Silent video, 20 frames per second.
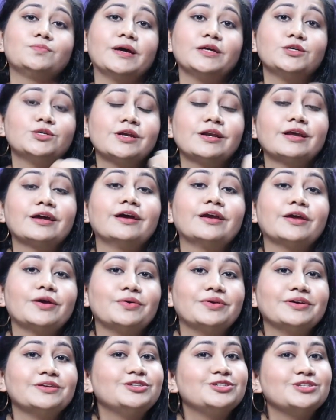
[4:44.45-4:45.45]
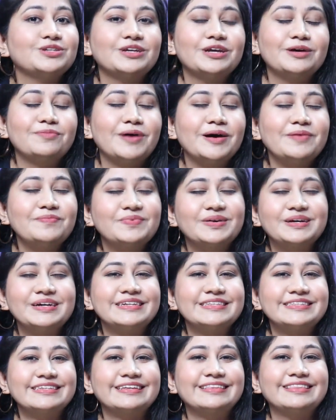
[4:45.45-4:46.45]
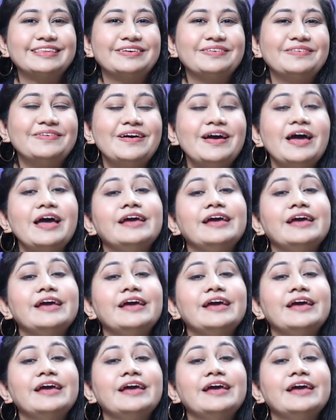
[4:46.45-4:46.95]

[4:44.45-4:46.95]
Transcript: स्पेशल करके उन्हें चेयर अप आप कर सकते हो